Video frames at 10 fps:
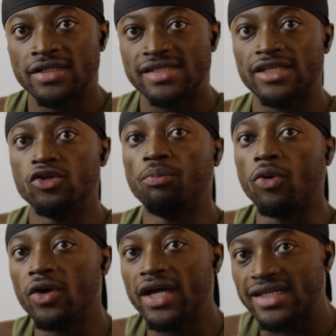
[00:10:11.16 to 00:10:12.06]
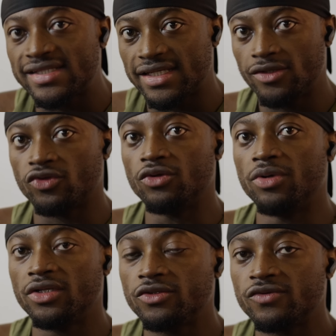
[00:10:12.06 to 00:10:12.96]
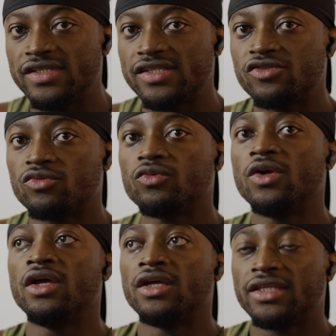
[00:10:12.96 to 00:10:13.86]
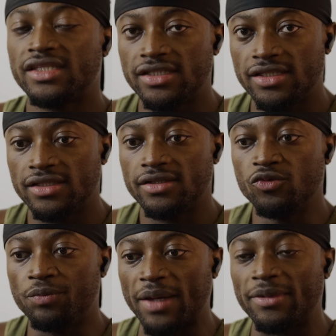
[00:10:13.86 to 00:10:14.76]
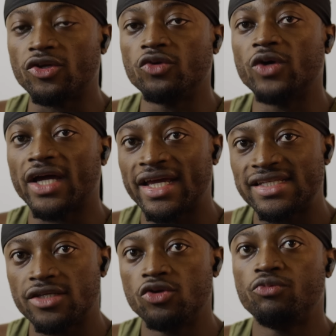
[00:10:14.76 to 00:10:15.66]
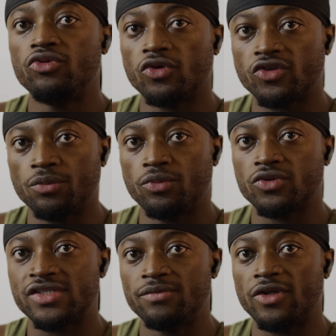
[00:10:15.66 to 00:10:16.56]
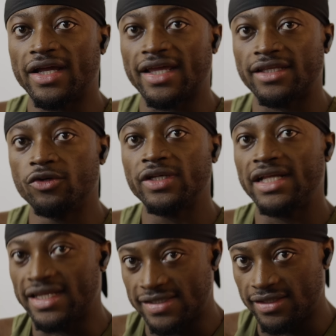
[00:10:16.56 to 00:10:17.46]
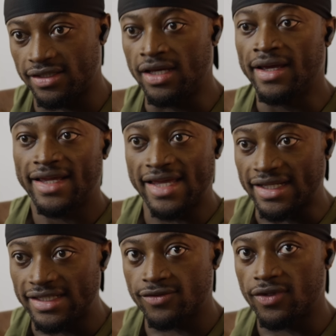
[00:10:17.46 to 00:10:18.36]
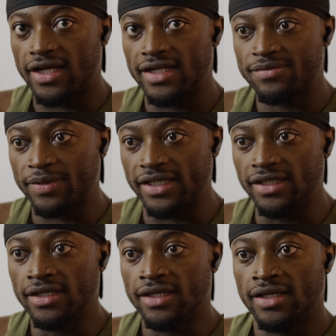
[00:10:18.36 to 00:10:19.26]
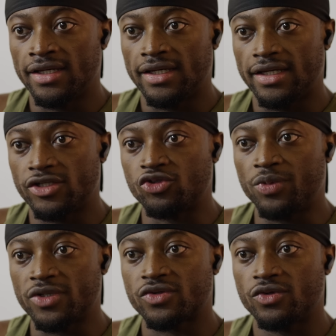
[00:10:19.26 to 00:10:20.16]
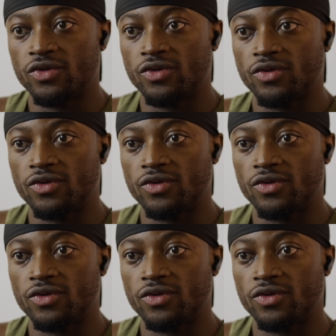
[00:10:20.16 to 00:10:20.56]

c'est de progresser dans de bonnes conditions, qui nous permettront de rester le plus longtemps possible dans la catégorie classique. Gardez cela à l'esprit et je pense que